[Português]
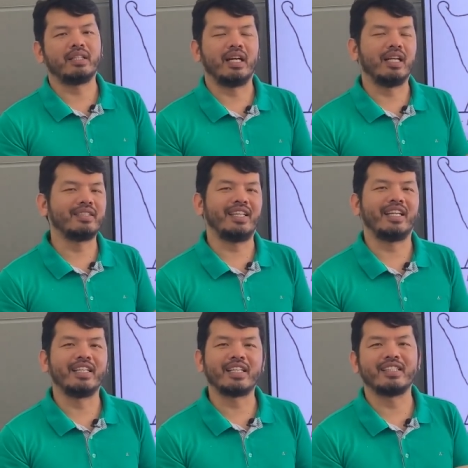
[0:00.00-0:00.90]
as
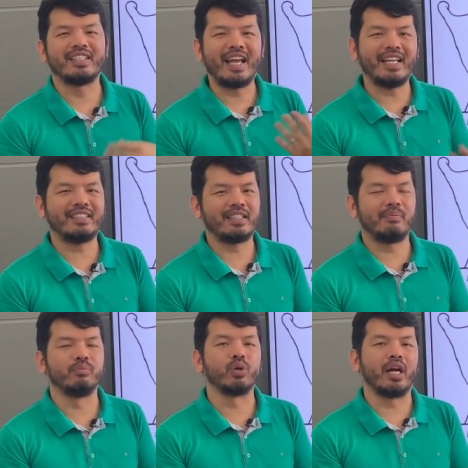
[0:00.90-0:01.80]
técnicas
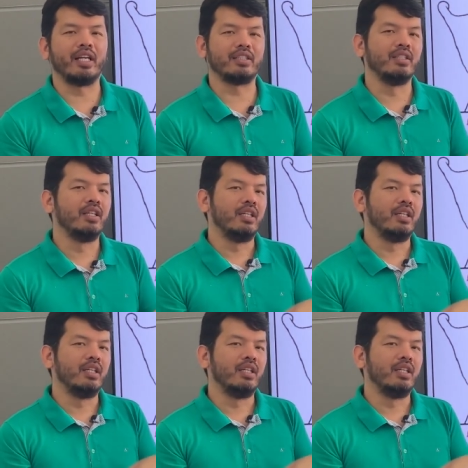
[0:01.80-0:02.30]
extra-bucais,